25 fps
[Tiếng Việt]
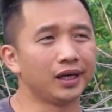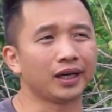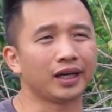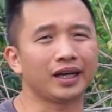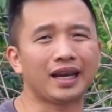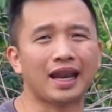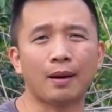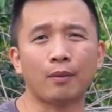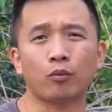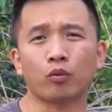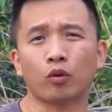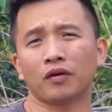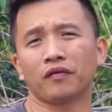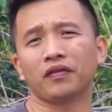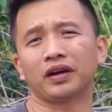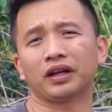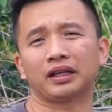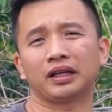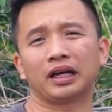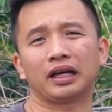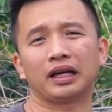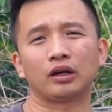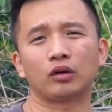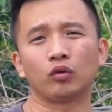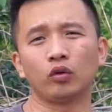Cái đám quái vật
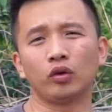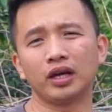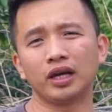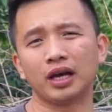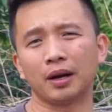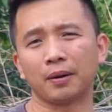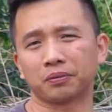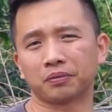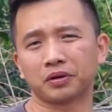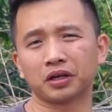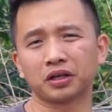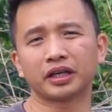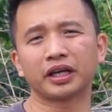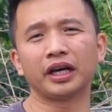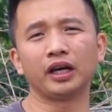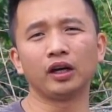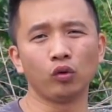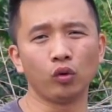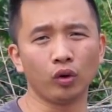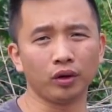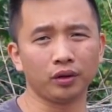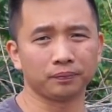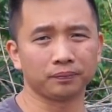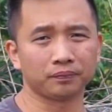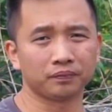này nguy hiểm cực kỳ
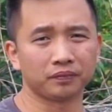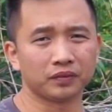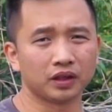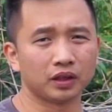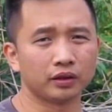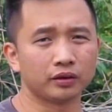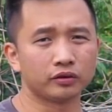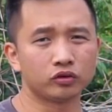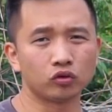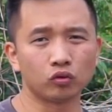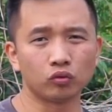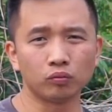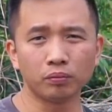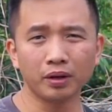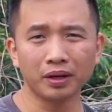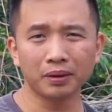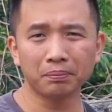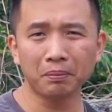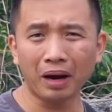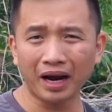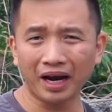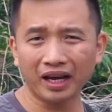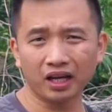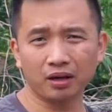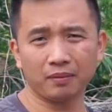luôn. Chúng biết
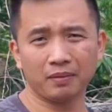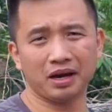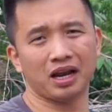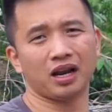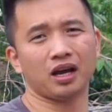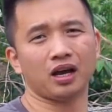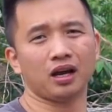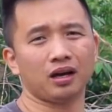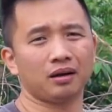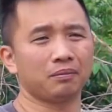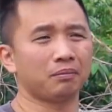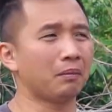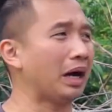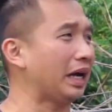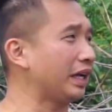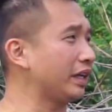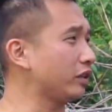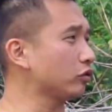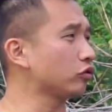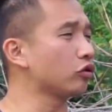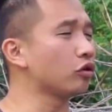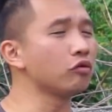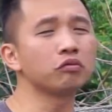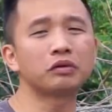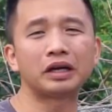bay các bạn ạ, bay
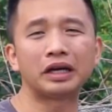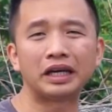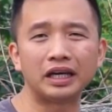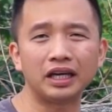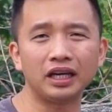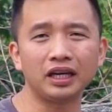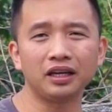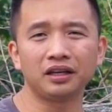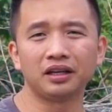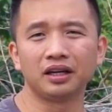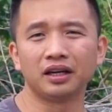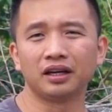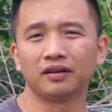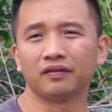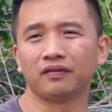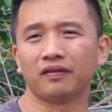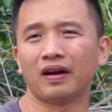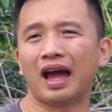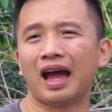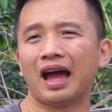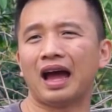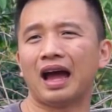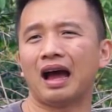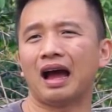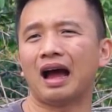trong không khí.
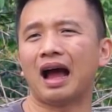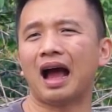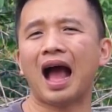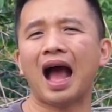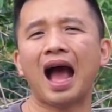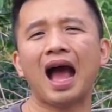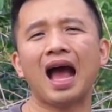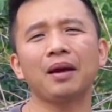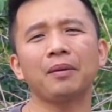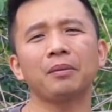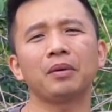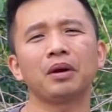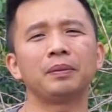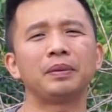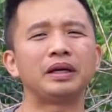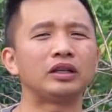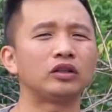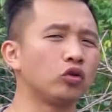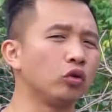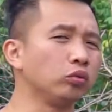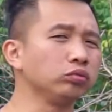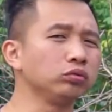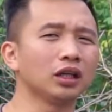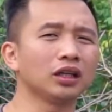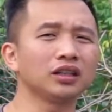Và ai mà bị
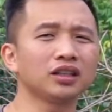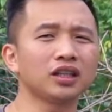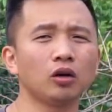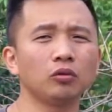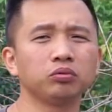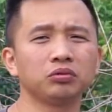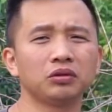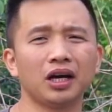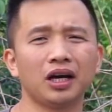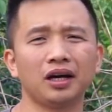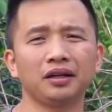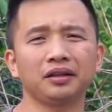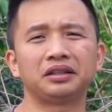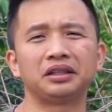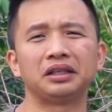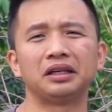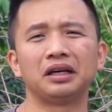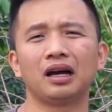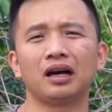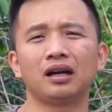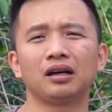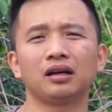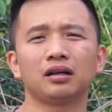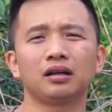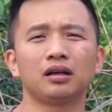chúng tấn công nhá thì
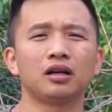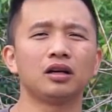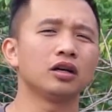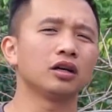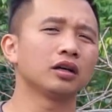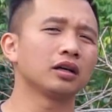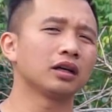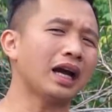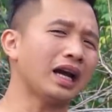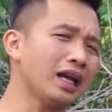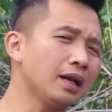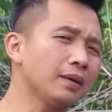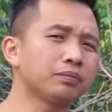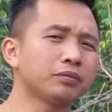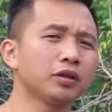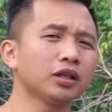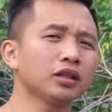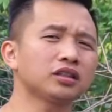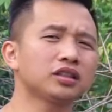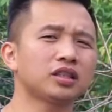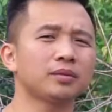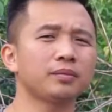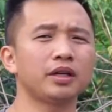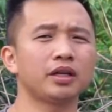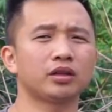ngay lập tức
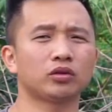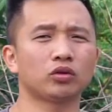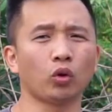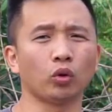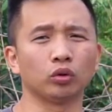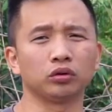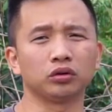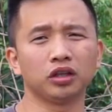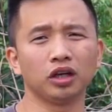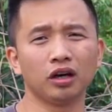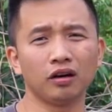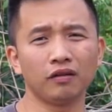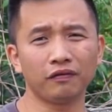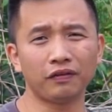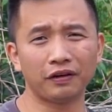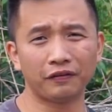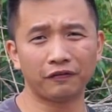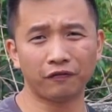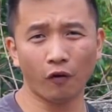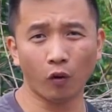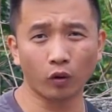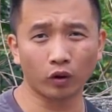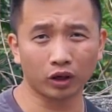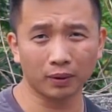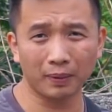sẽ bị tổn thương về
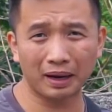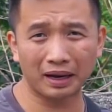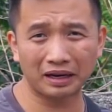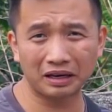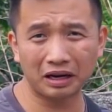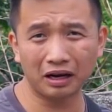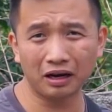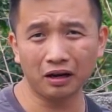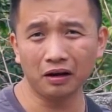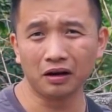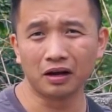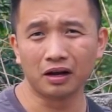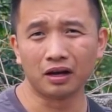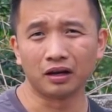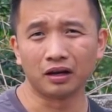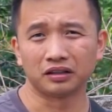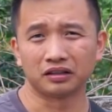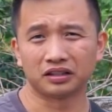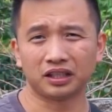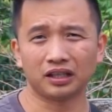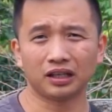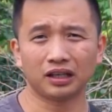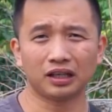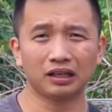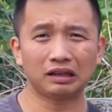phổi các bạn nhá.
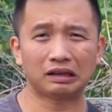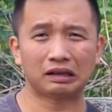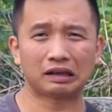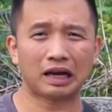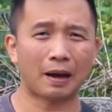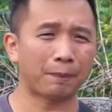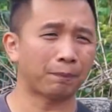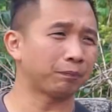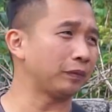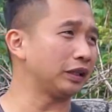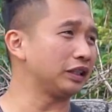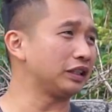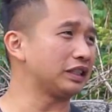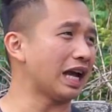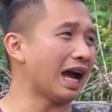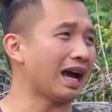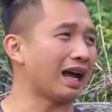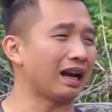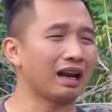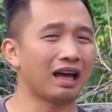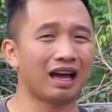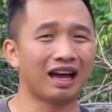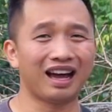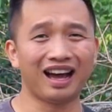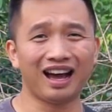Sẽ gặp tình
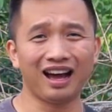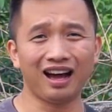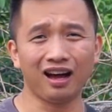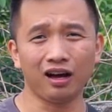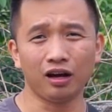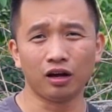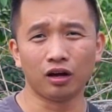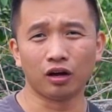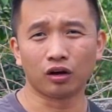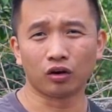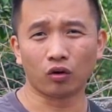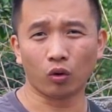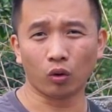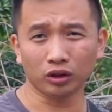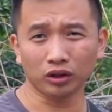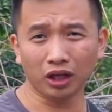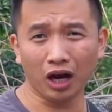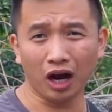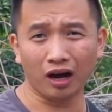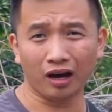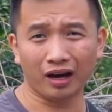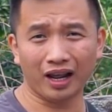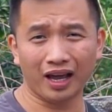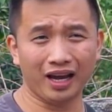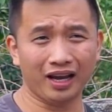trạng là khó
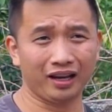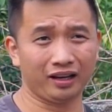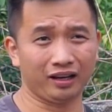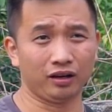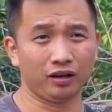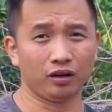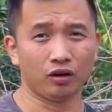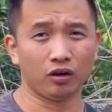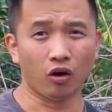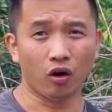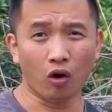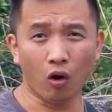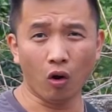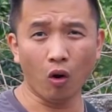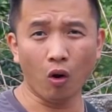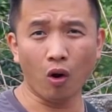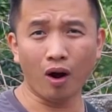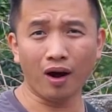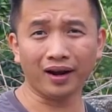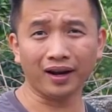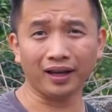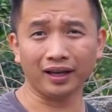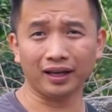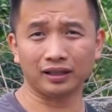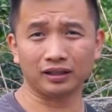thở này,
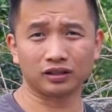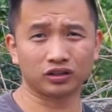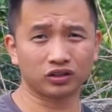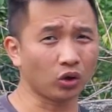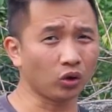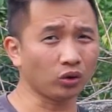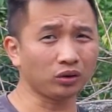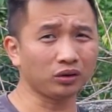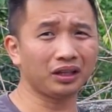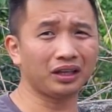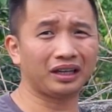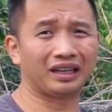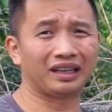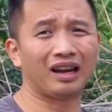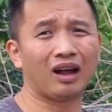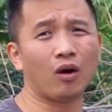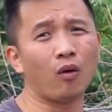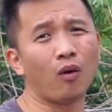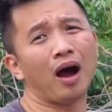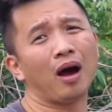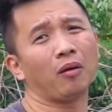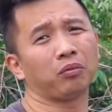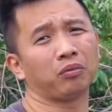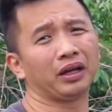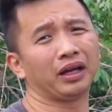ho này, sốt này,
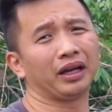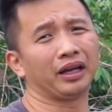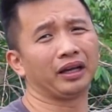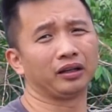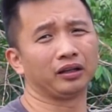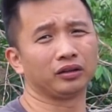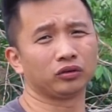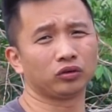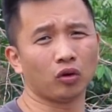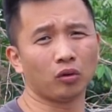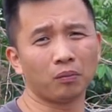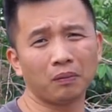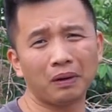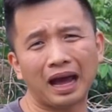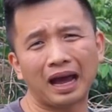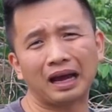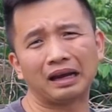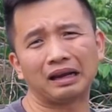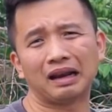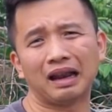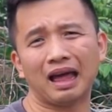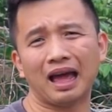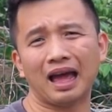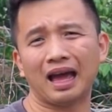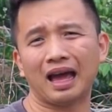đau họng này. Tóm
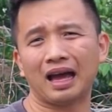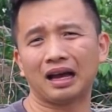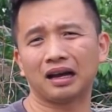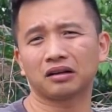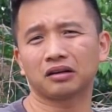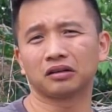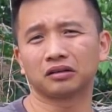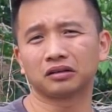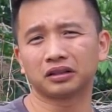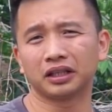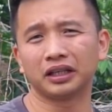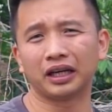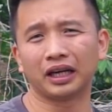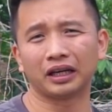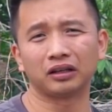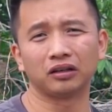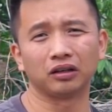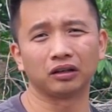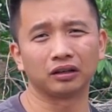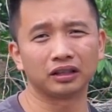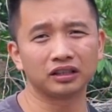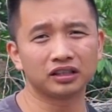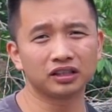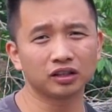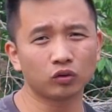lại là cực kỳ ảnh
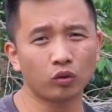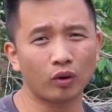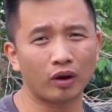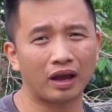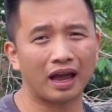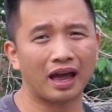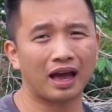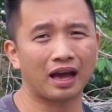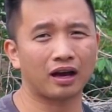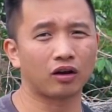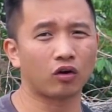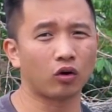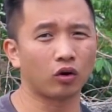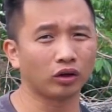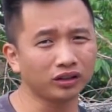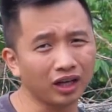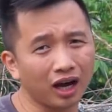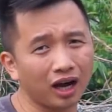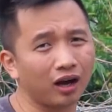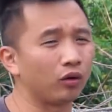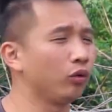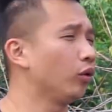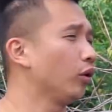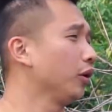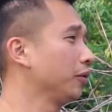hưởng đến sức khỏe, khó
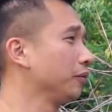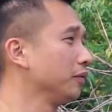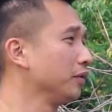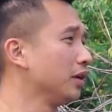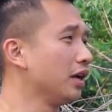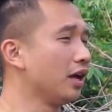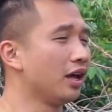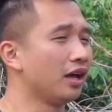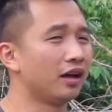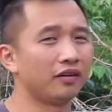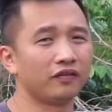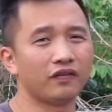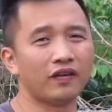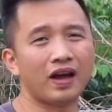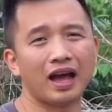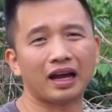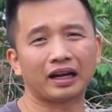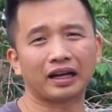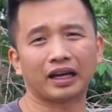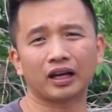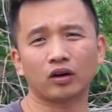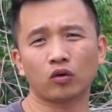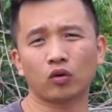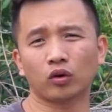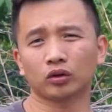thở luôn. Và
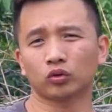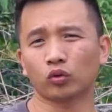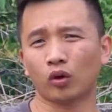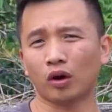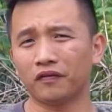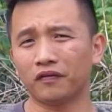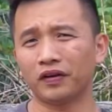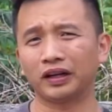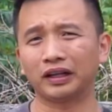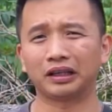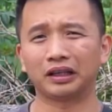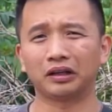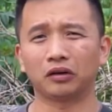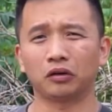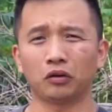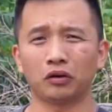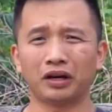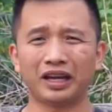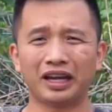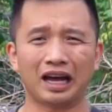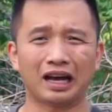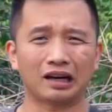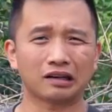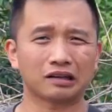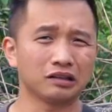cái con vật này nó
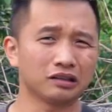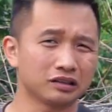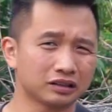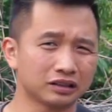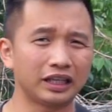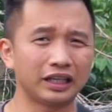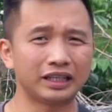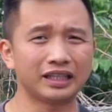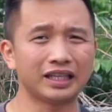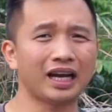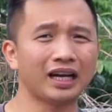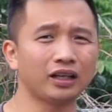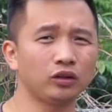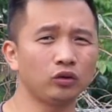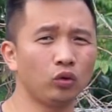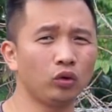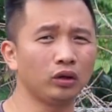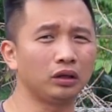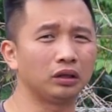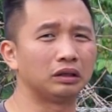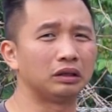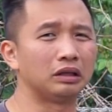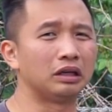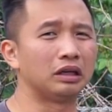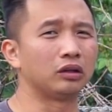đẻ cực kỳ nhanh
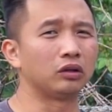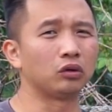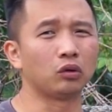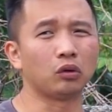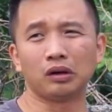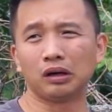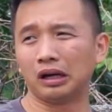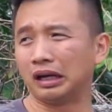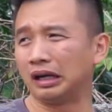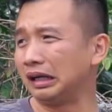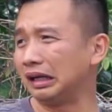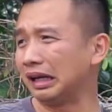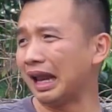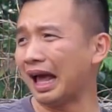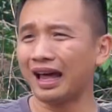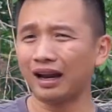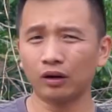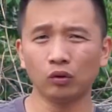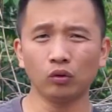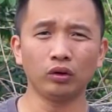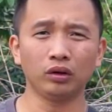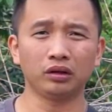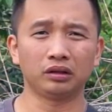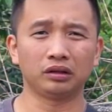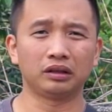luôn, nó lây lan
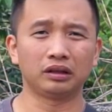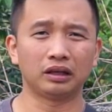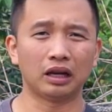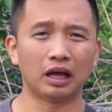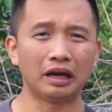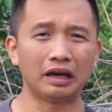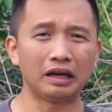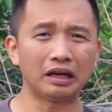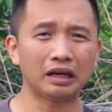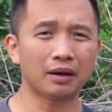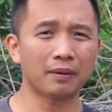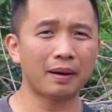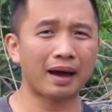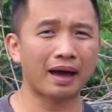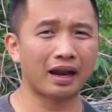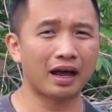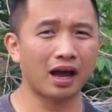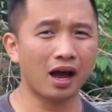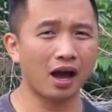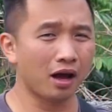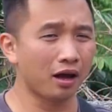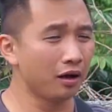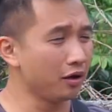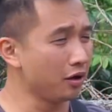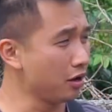luôn. Đấy các bạn
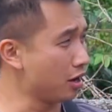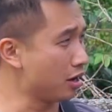ạ.